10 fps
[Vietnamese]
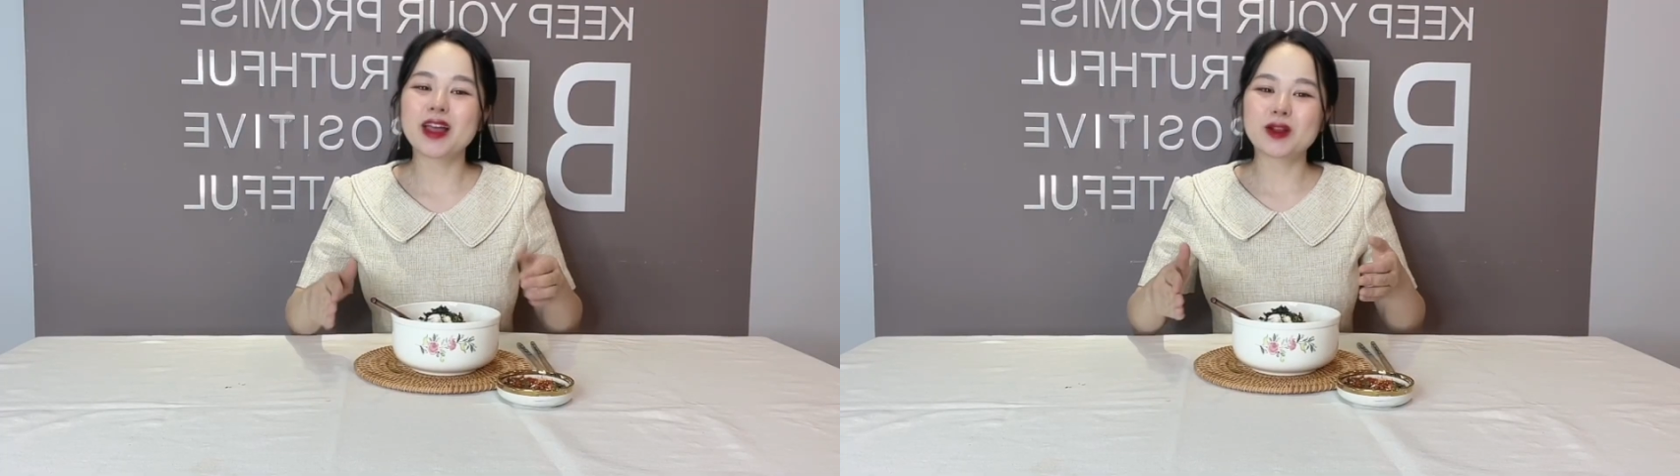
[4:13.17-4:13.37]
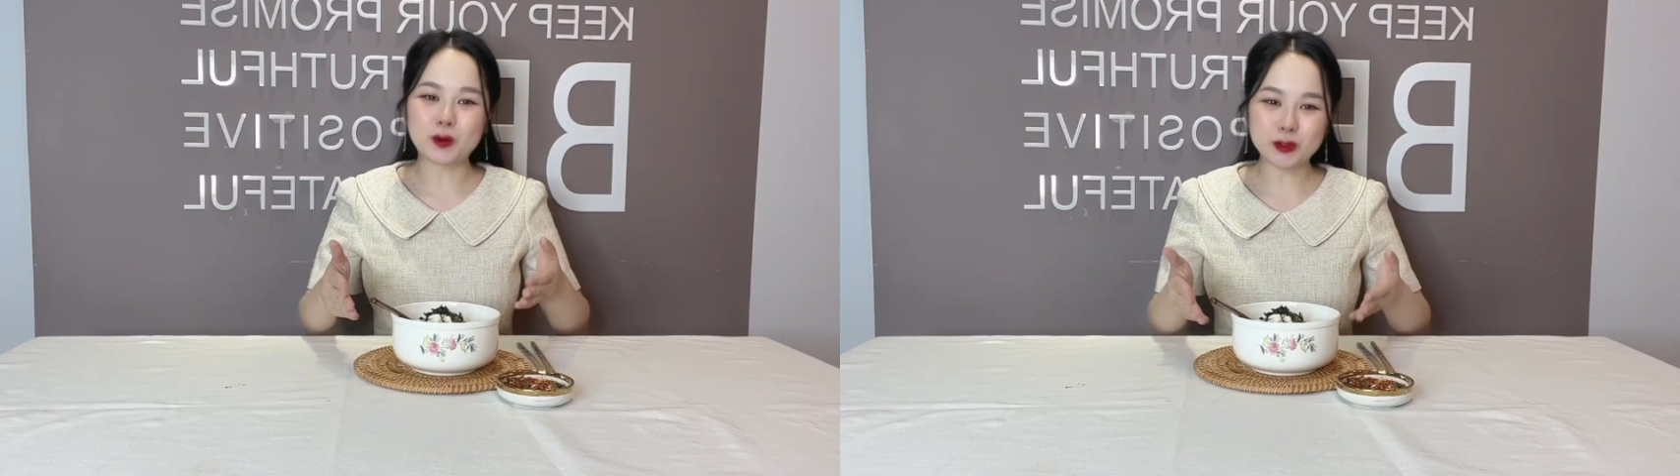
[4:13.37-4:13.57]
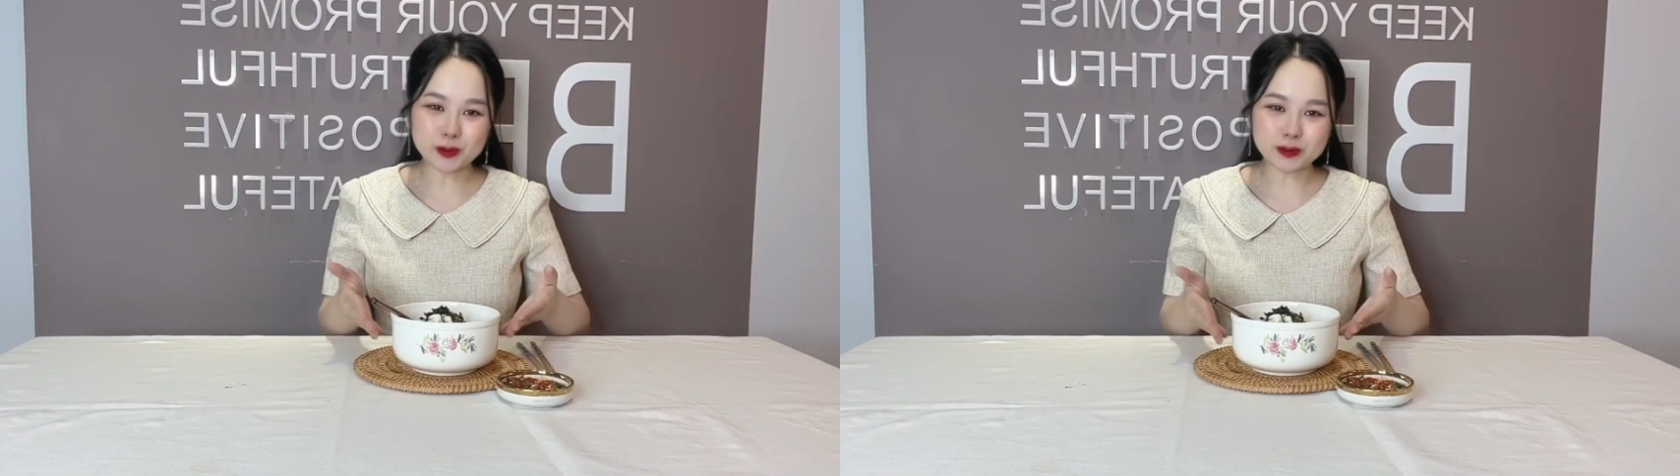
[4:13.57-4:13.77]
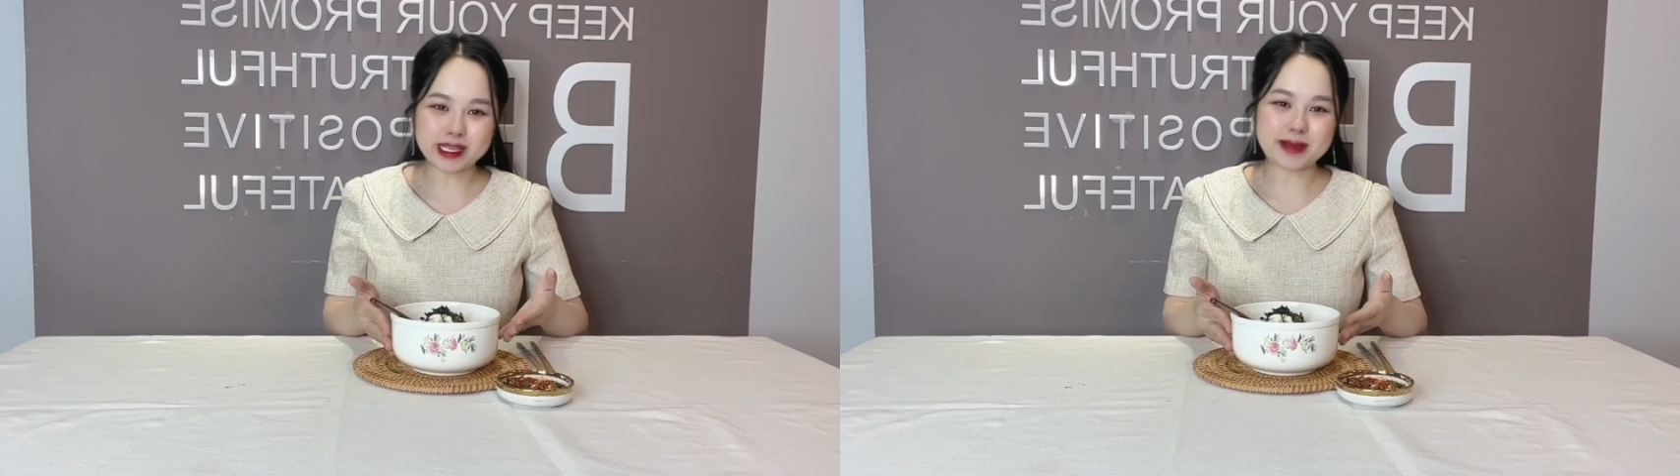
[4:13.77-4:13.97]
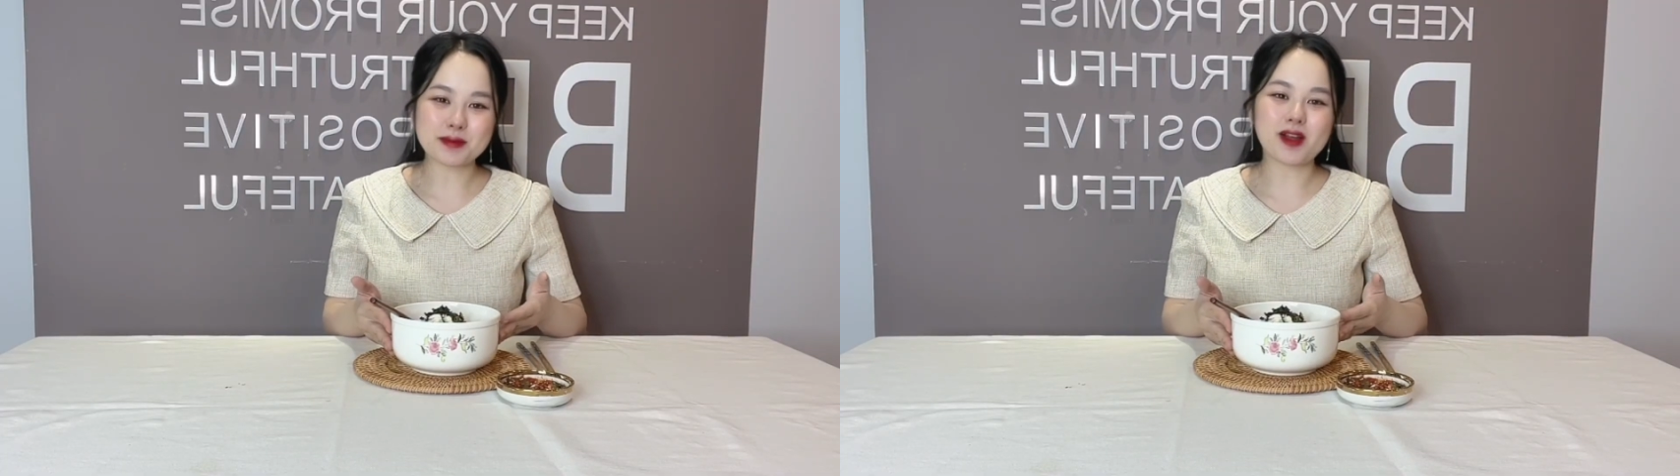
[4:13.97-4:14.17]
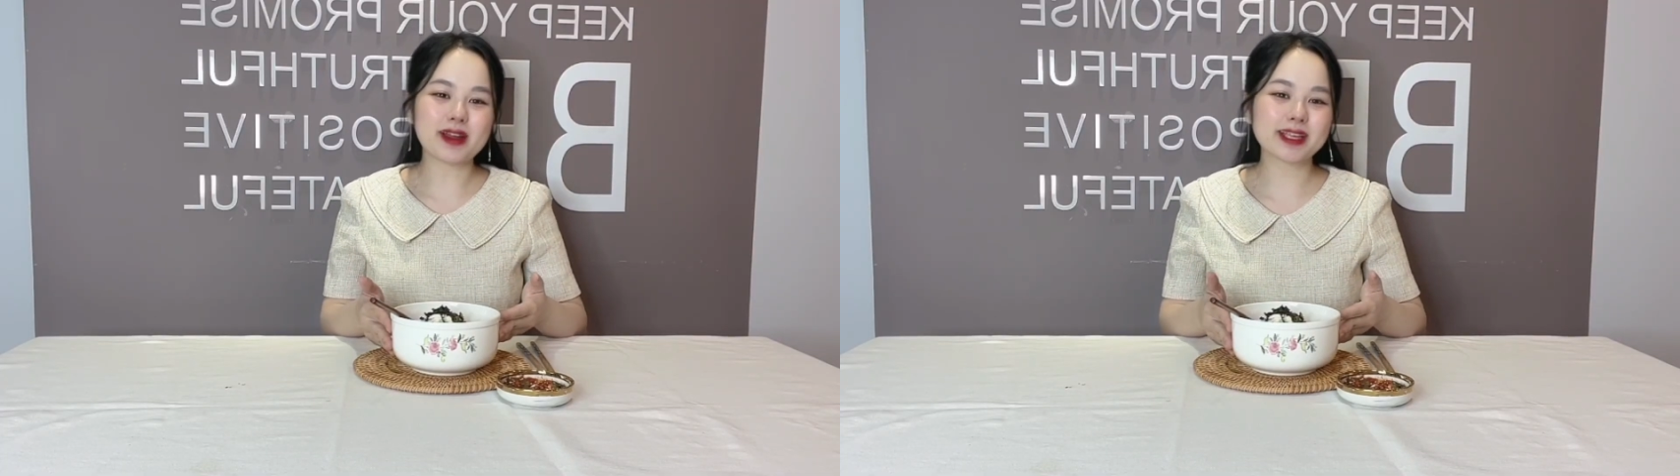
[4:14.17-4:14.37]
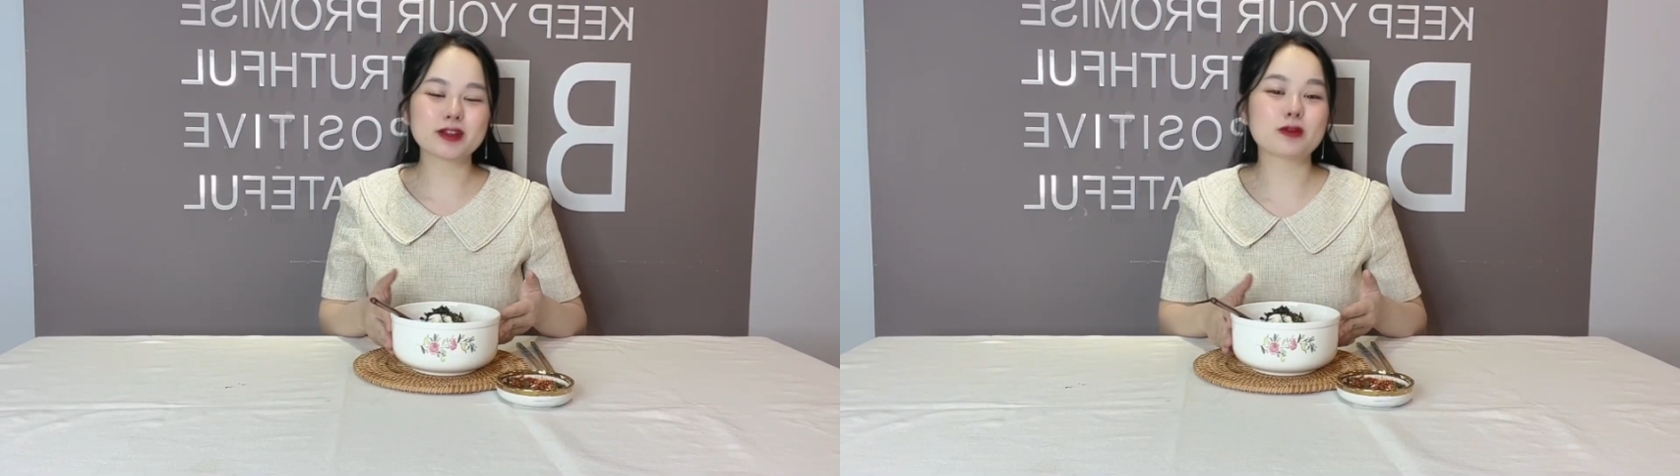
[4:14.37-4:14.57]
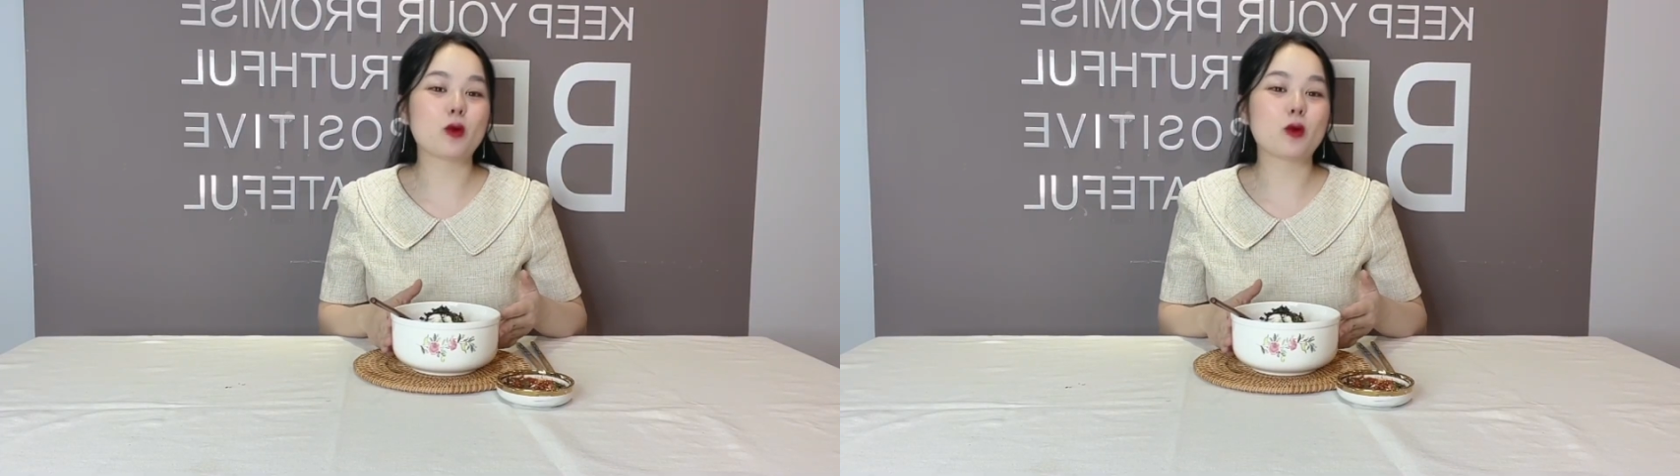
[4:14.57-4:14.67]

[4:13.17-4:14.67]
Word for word: Cuối cùng thì cái món ăn của